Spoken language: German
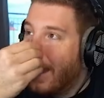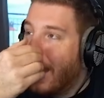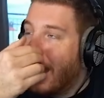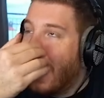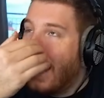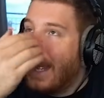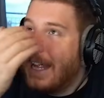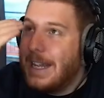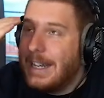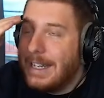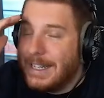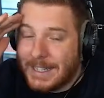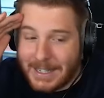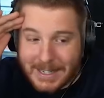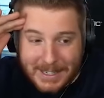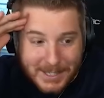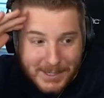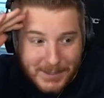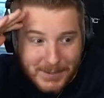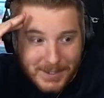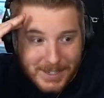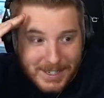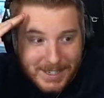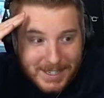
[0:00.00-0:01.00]
Alter
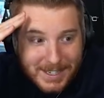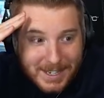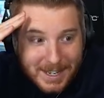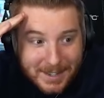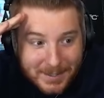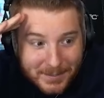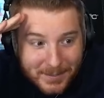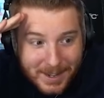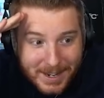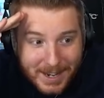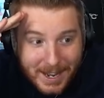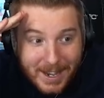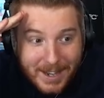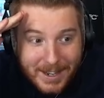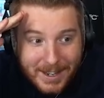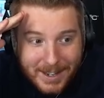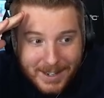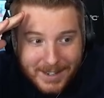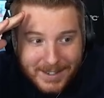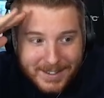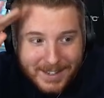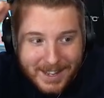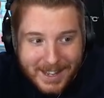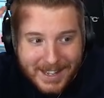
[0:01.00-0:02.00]
Schwede, das waren andere
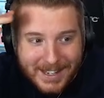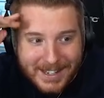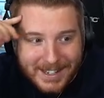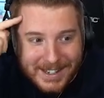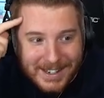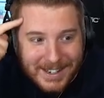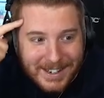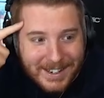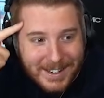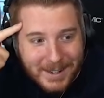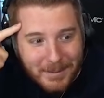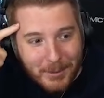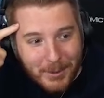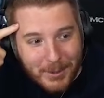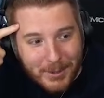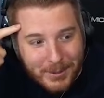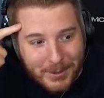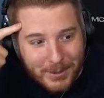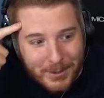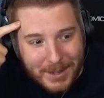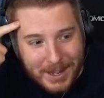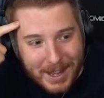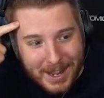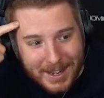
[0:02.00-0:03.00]
Zeiten. Da
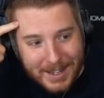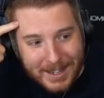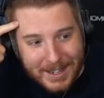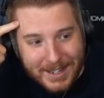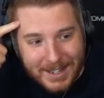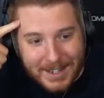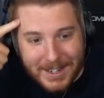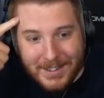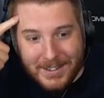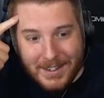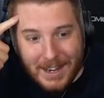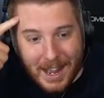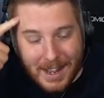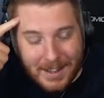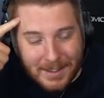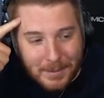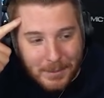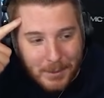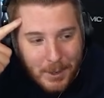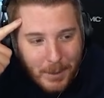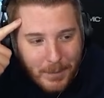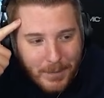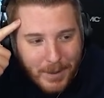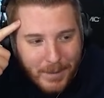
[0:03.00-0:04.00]
musstest du ja die Straßen im
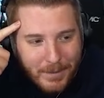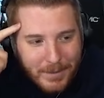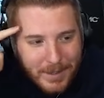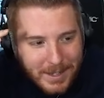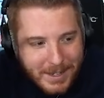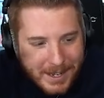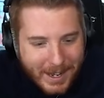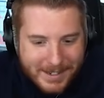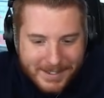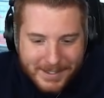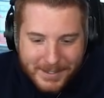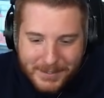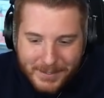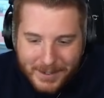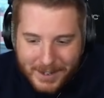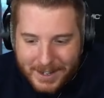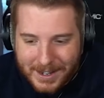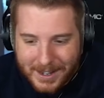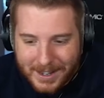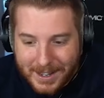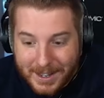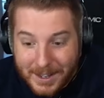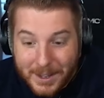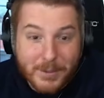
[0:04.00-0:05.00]
Kopf haben wie ein
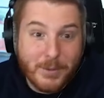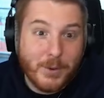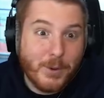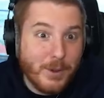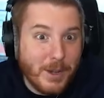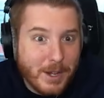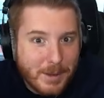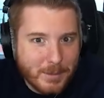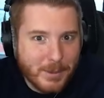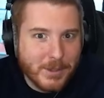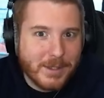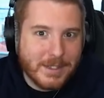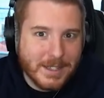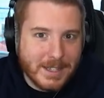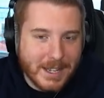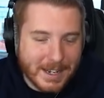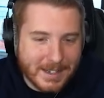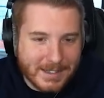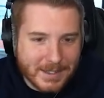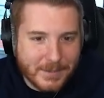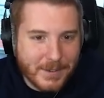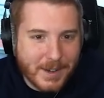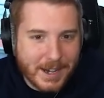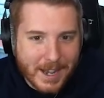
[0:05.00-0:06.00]
Taxifahrer. Früher mussten die
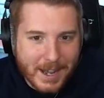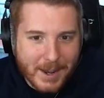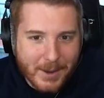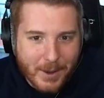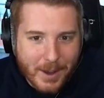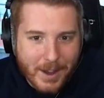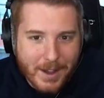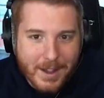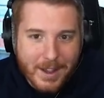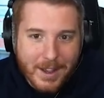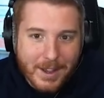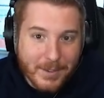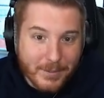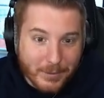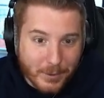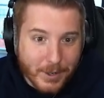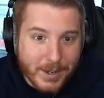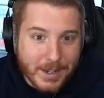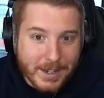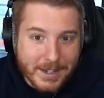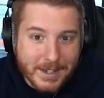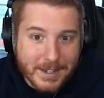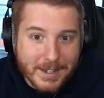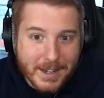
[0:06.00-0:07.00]
Taxifahrer ja noch
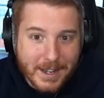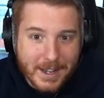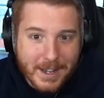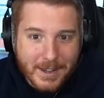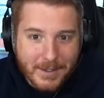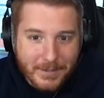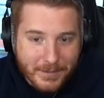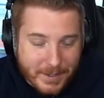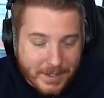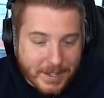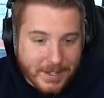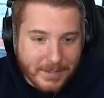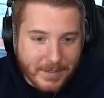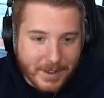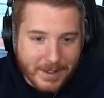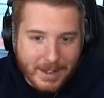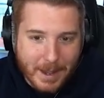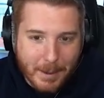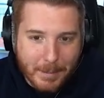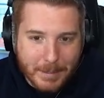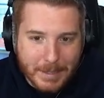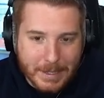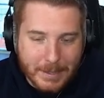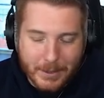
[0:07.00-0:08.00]
wirklich wissen, was
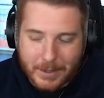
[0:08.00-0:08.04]
abgeht.